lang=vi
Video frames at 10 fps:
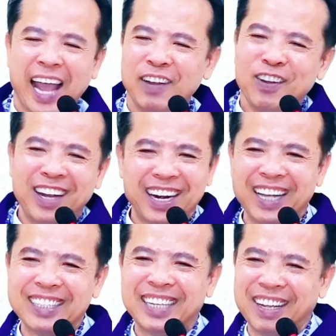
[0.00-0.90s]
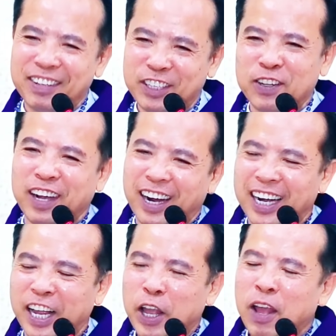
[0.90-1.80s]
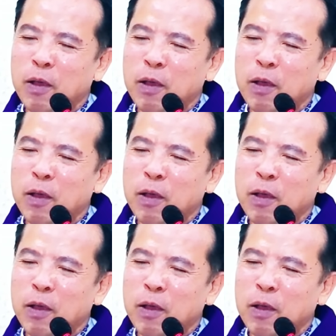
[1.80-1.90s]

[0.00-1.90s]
ai nói được là sẽ cho thưởng này